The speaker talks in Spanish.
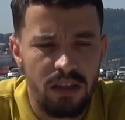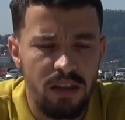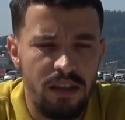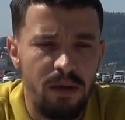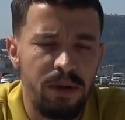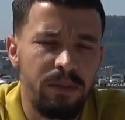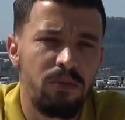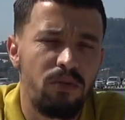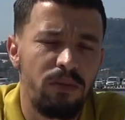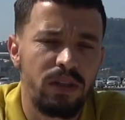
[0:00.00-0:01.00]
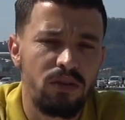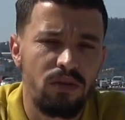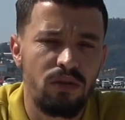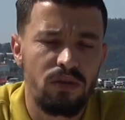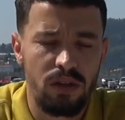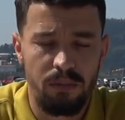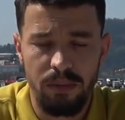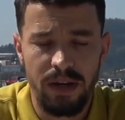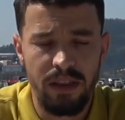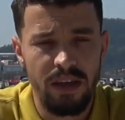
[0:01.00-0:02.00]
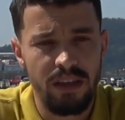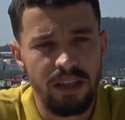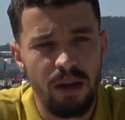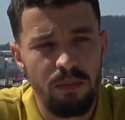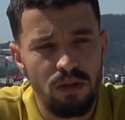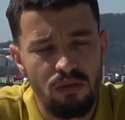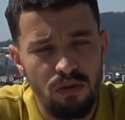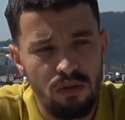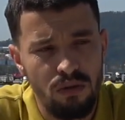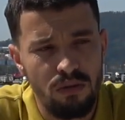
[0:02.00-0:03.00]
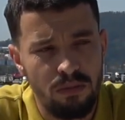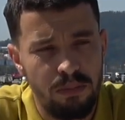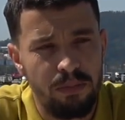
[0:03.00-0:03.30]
desde el primer momento, del primer día de entrenamiento